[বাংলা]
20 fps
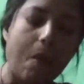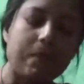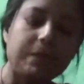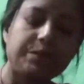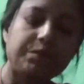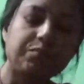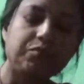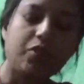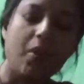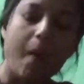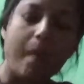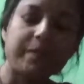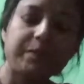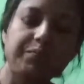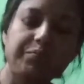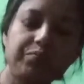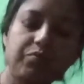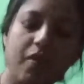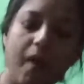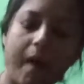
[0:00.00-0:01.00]
কটা
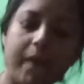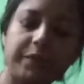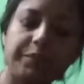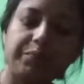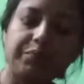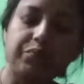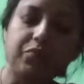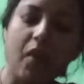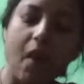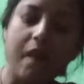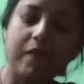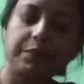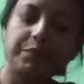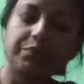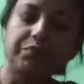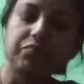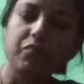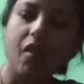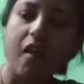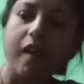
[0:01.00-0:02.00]
খাচ্ছে না খাচ্ছে
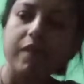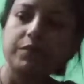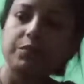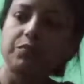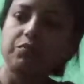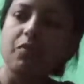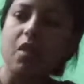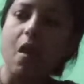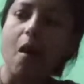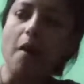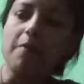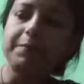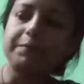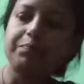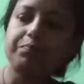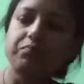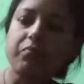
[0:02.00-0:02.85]
এটাই হচ্ছে কথা